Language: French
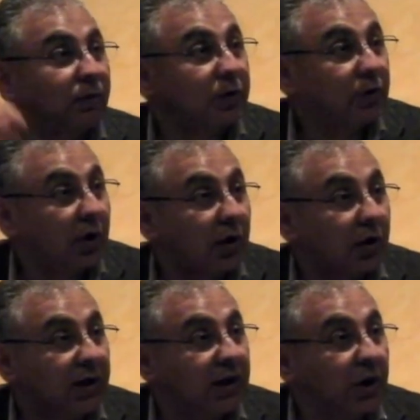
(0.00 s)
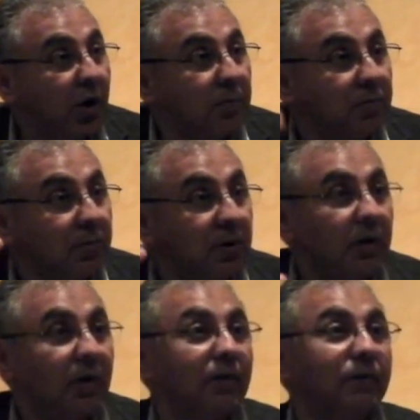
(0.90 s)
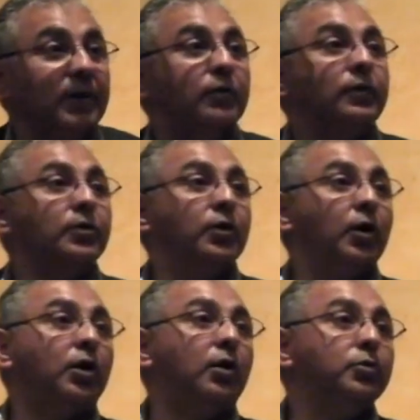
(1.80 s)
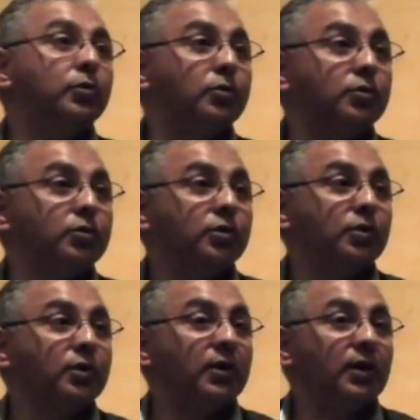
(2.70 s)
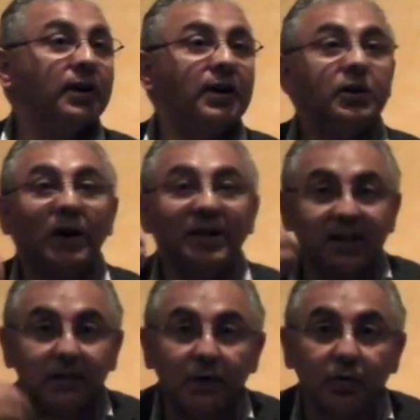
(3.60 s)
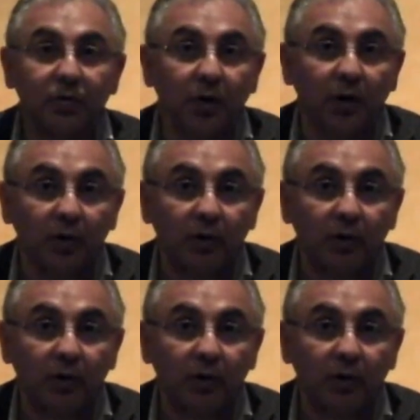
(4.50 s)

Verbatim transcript: votre cœur est comme, faites de votre cœur comme une ruche. Nettoyez votre cœur.